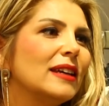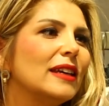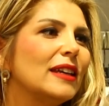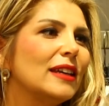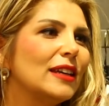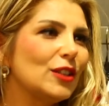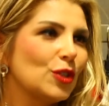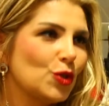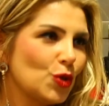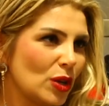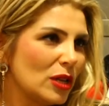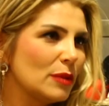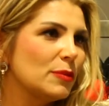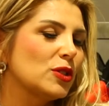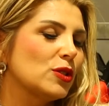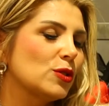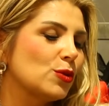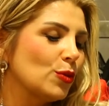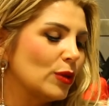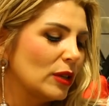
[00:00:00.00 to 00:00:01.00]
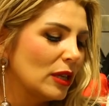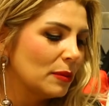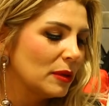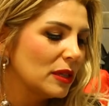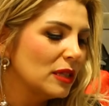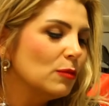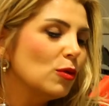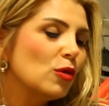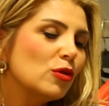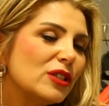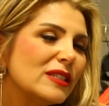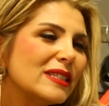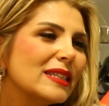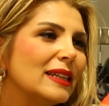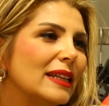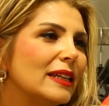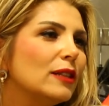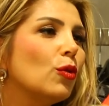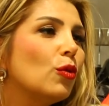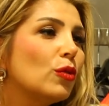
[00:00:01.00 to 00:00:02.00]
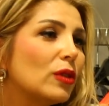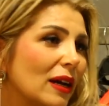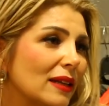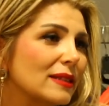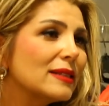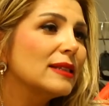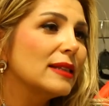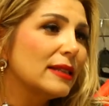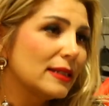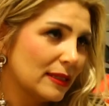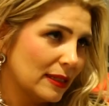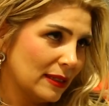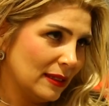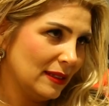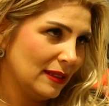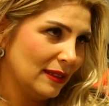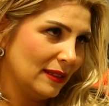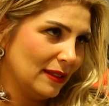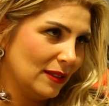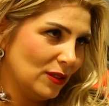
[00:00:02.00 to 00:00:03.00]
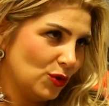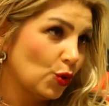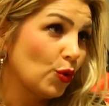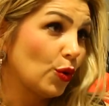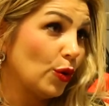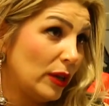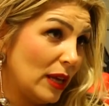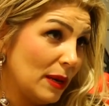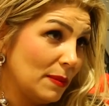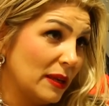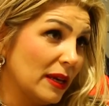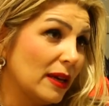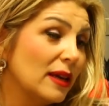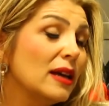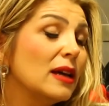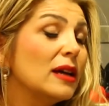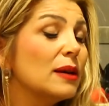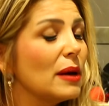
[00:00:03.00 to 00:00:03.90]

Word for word: E, şöyle bir şey söyleyebilirim. O çizgilerin orantıları çok önemli.